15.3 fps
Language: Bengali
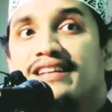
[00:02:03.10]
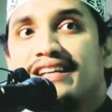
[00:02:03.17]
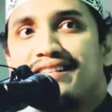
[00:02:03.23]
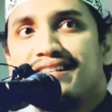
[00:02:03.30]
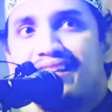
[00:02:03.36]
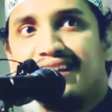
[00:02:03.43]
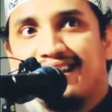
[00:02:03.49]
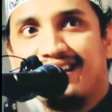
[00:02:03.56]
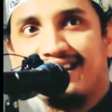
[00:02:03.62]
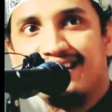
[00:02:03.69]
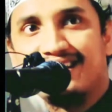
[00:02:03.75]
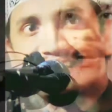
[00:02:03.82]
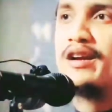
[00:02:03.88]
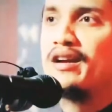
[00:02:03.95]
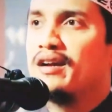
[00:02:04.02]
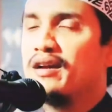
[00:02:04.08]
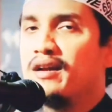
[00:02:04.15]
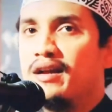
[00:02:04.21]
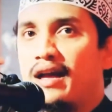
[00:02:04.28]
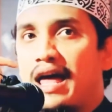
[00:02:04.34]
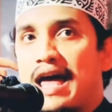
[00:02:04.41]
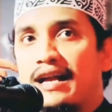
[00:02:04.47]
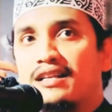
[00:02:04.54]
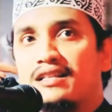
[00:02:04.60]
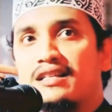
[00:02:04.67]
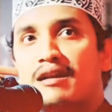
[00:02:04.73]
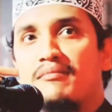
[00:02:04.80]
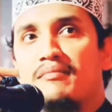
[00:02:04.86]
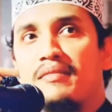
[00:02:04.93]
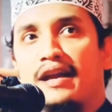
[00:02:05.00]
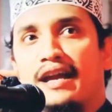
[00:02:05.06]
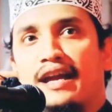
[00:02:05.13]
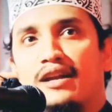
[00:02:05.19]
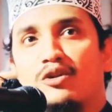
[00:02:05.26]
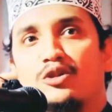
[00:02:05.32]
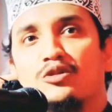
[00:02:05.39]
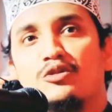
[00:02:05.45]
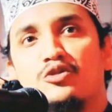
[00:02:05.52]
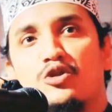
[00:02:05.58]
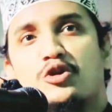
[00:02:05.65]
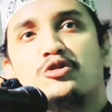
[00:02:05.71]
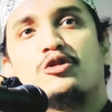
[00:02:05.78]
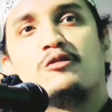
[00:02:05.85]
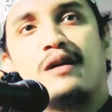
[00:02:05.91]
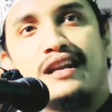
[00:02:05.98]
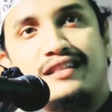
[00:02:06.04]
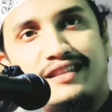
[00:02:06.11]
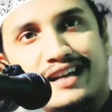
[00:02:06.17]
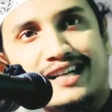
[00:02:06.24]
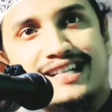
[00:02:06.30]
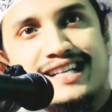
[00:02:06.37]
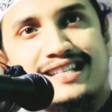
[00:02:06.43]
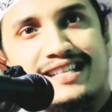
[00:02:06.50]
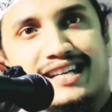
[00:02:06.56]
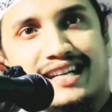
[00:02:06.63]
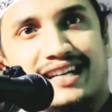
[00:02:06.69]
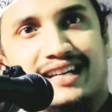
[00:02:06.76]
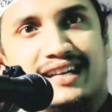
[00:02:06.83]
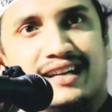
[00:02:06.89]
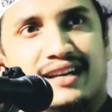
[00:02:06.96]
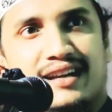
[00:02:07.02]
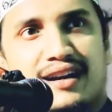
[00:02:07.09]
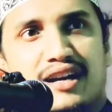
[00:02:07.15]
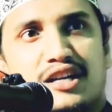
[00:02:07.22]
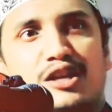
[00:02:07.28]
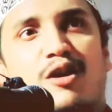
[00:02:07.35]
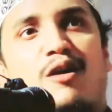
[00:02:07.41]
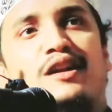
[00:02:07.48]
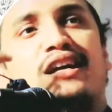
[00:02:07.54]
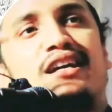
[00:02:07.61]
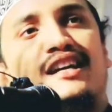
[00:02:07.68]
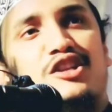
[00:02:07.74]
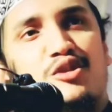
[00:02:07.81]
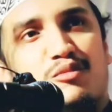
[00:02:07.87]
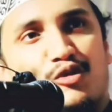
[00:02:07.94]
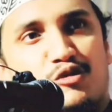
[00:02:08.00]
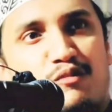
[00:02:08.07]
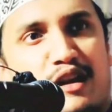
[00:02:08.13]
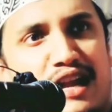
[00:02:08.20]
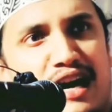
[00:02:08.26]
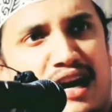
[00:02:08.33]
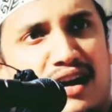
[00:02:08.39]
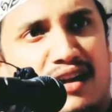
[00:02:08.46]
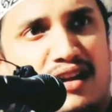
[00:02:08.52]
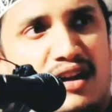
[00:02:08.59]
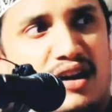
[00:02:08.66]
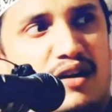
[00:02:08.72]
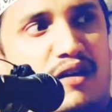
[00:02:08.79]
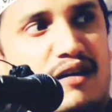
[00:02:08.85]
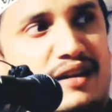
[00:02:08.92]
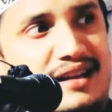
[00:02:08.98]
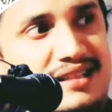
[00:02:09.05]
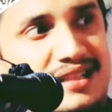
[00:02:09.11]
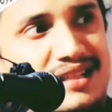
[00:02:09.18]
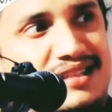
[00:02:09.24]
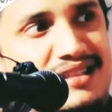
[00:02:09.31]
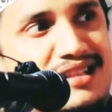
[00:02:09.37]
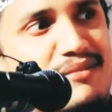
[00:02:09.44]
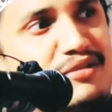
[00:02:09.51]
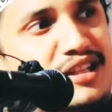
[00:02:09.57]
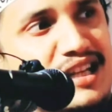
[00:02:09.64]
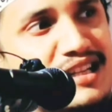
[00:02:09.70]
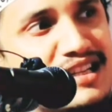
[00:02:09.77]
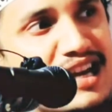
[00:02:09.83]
দিয়েছে একটা মেয়ে নতুন শ্বশুর বাড়িতে এসেছে সে অনেক কিছু বুঝবে না অনেক সিস্টেম সে